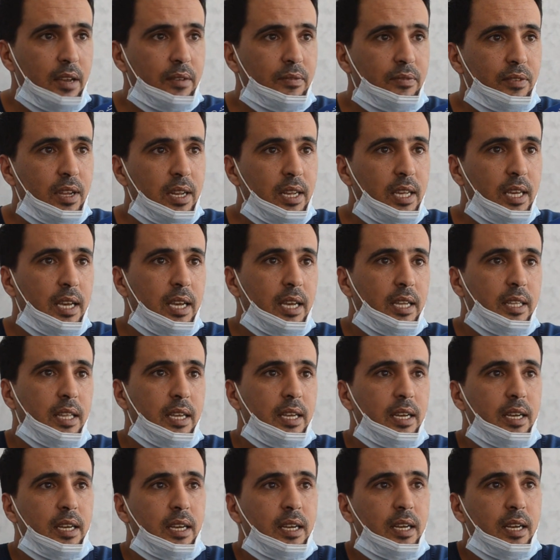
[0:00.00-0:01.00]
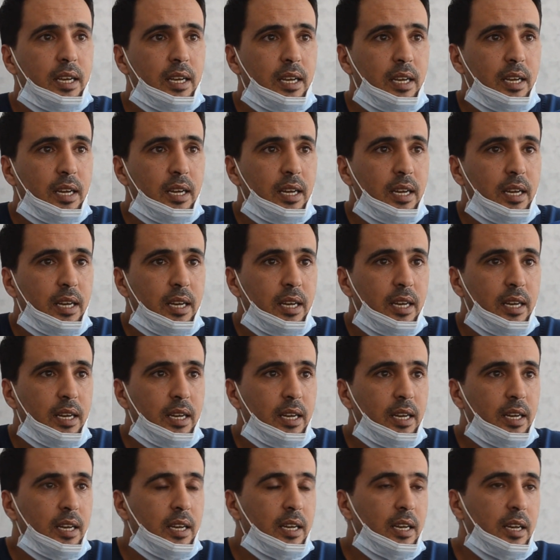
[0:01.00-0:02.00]
فلهذا
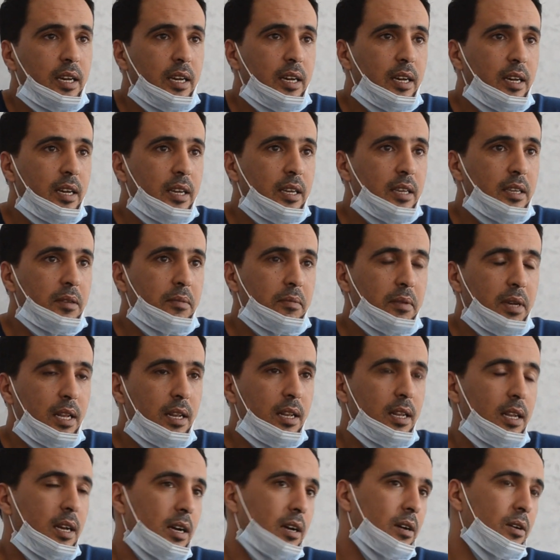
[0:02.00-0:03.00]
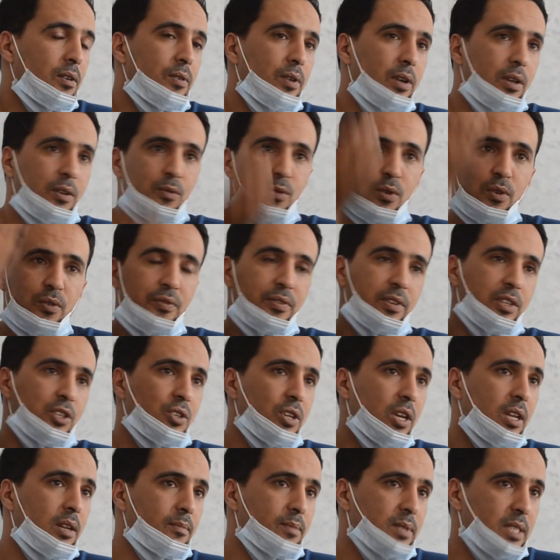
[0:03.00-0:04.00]
آه، يمكن الأخوين
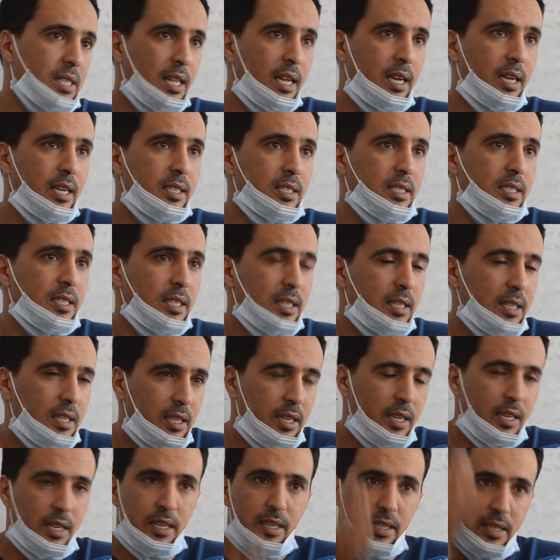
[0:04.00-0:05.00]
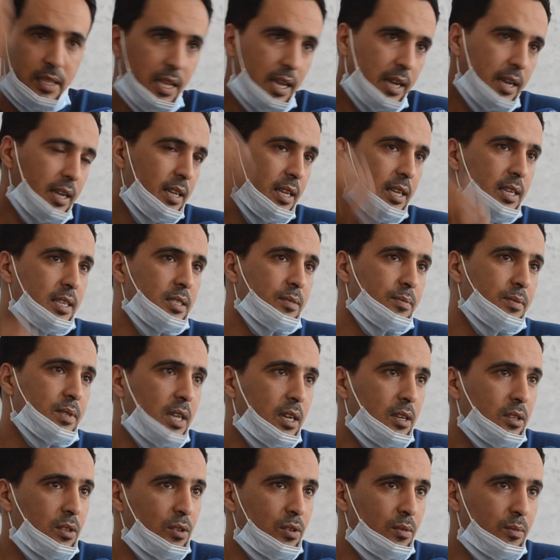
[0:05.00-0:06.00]
شاء الله المصلحة نسن داخل حزب
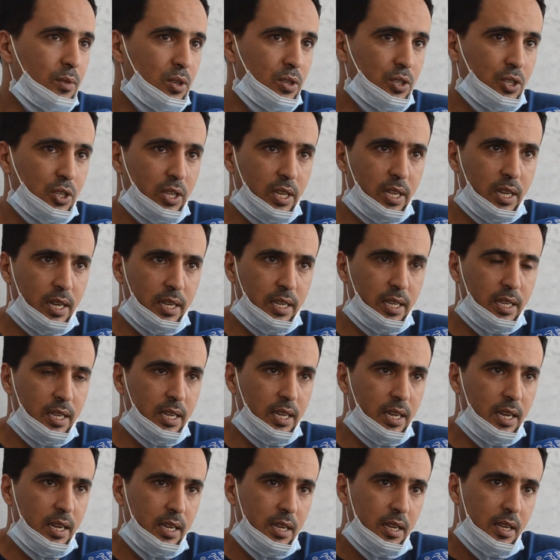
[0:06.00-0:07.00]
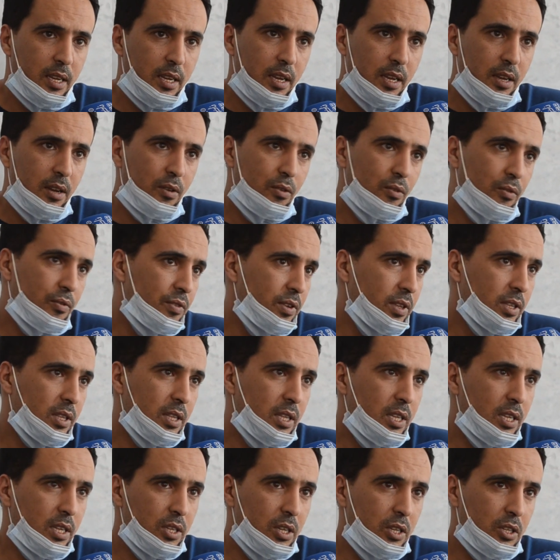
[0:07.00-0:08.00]
التقدم والاشتراكية وفين
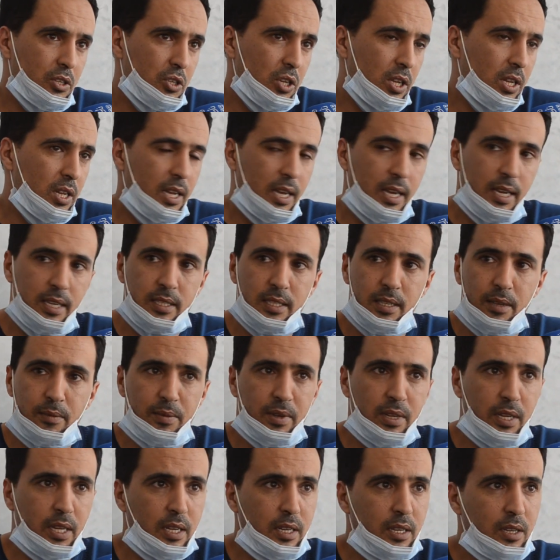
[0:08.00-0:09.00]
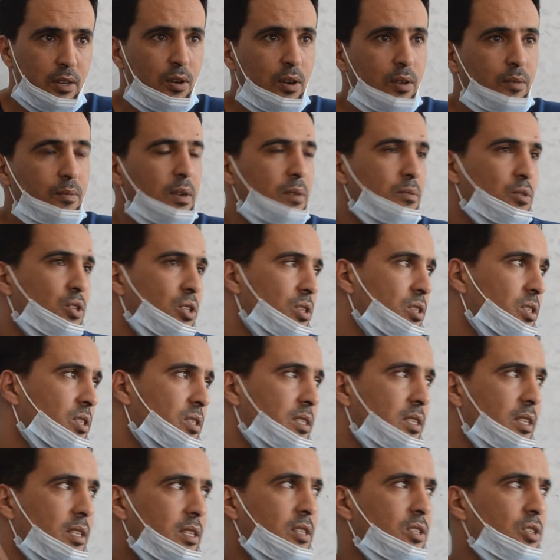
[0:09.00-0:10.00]
دي شان الأحزاب المغنية وما مش
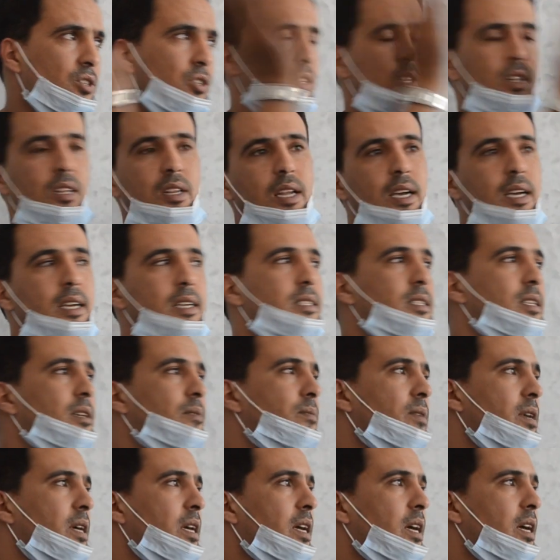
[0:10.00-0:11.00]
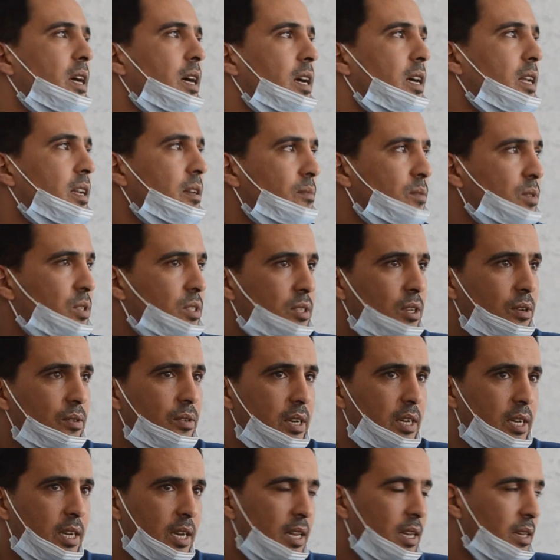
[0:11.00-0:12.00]
نسن شان الأحزاب على
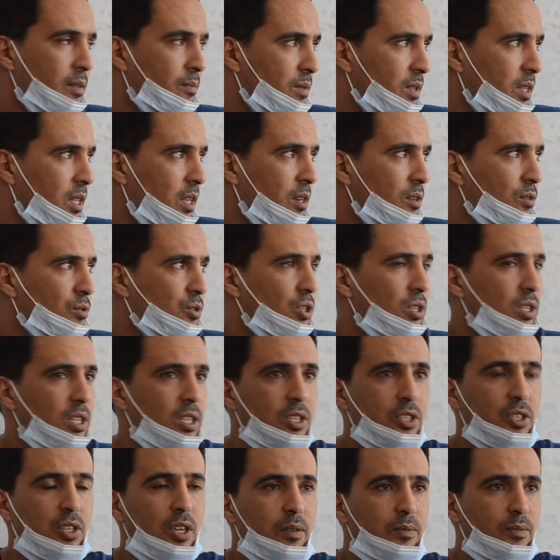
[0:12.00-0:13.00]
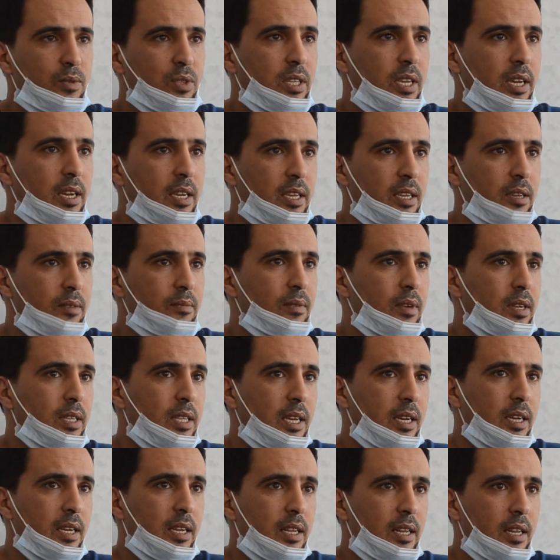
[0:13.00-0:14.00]
مستوى اقليم الدريوشي وشي ديجان متحكمه
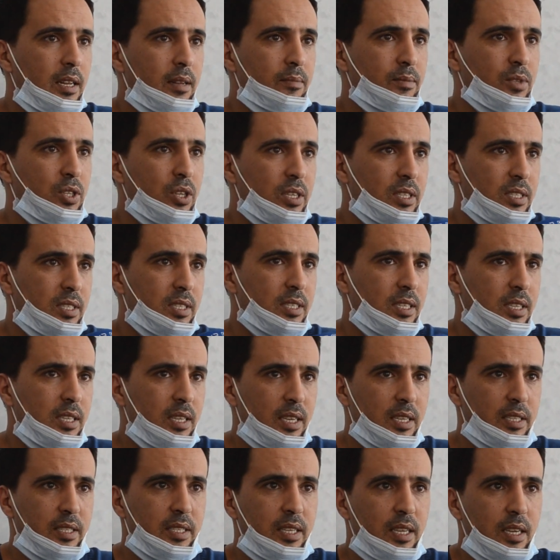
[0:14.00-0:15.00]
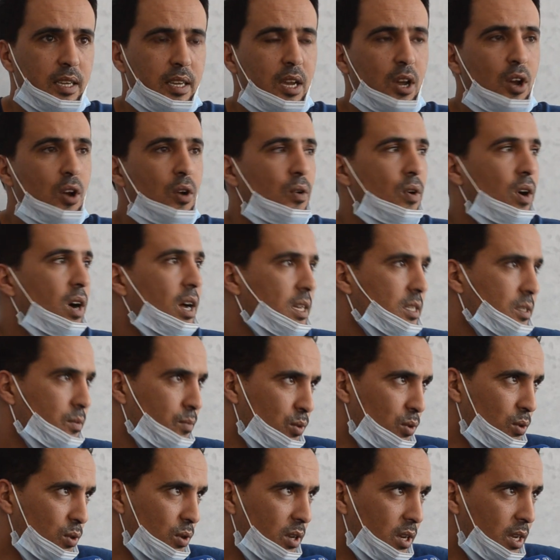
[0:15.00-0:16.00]
داخل المشهد السياسي
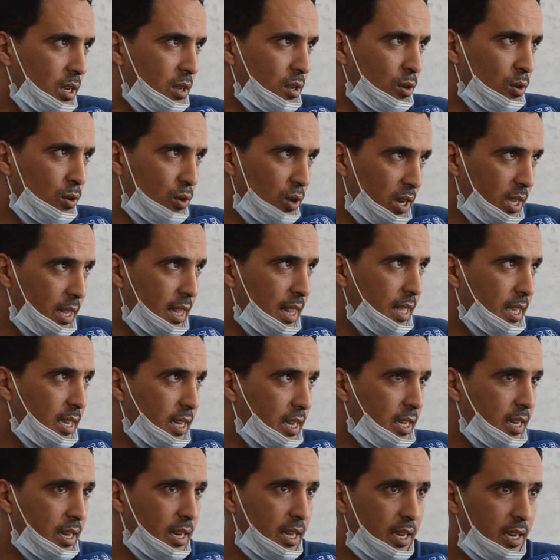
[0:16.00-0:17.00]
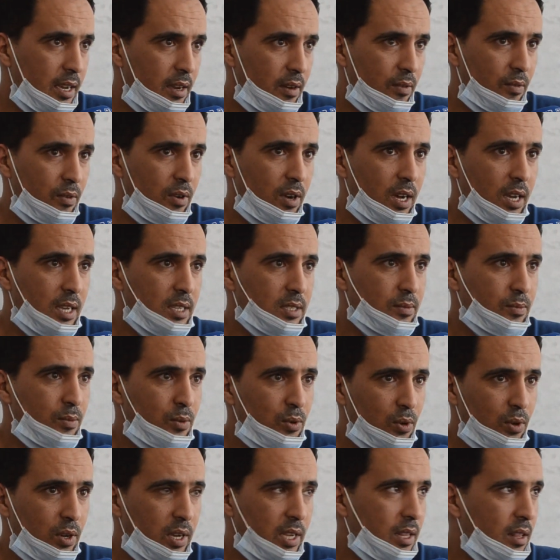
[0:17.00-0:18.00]
وغاصبوا لغه الاقناع وغاصبوا
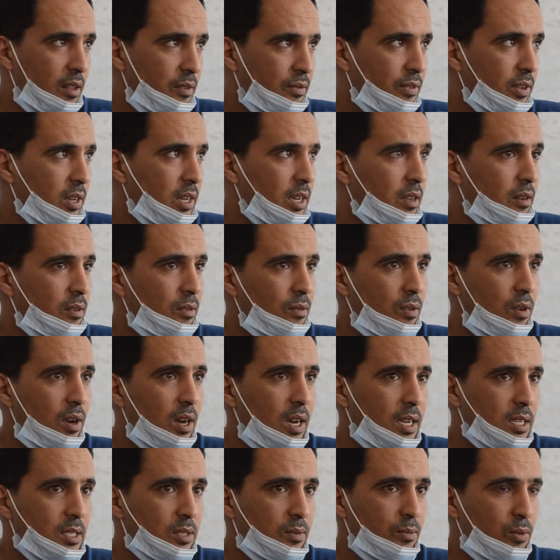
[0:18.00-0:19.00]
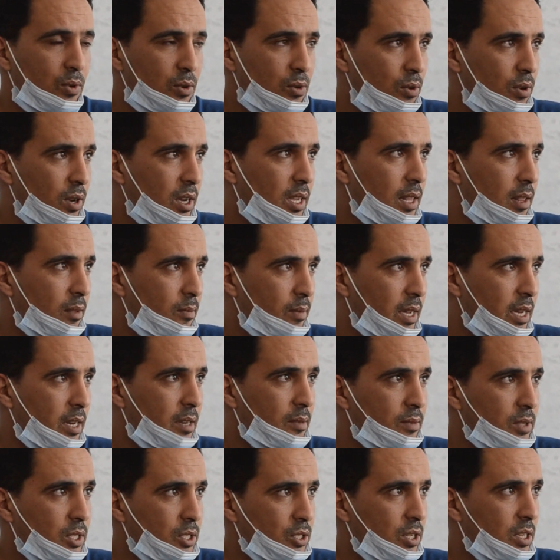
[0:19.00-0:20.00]
لغه الفكر وغاصبوا لغه
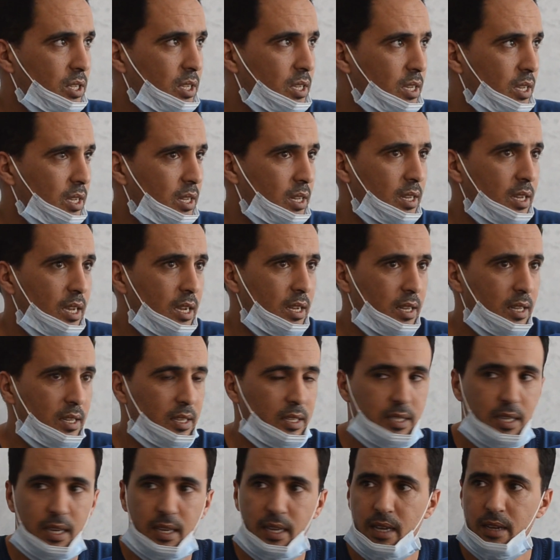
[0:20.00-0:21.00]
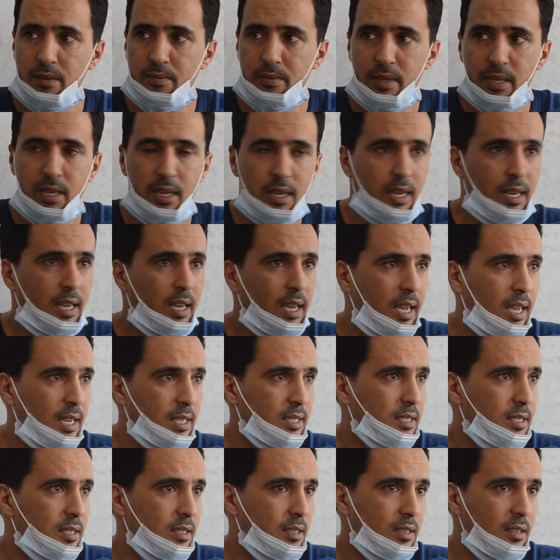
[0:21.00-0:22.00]
البرامج الانتخابيه
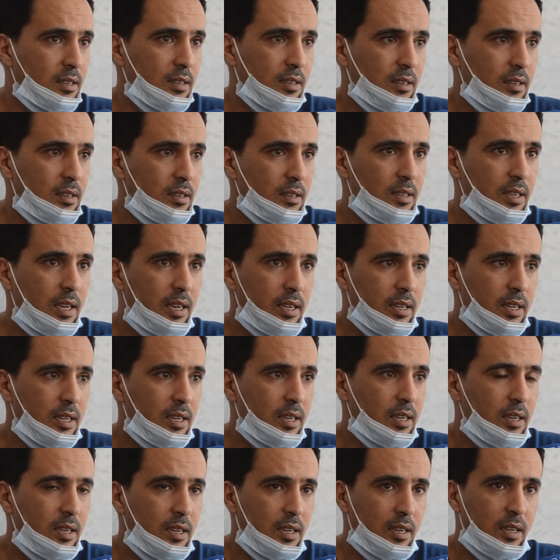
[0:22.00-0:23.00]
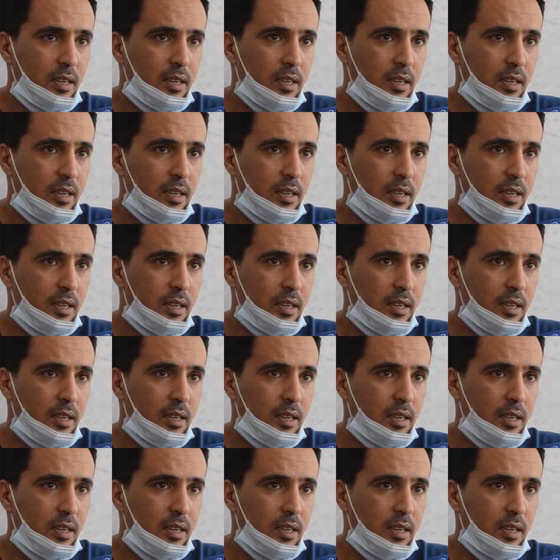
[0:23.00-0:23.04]
غاص آه، يعني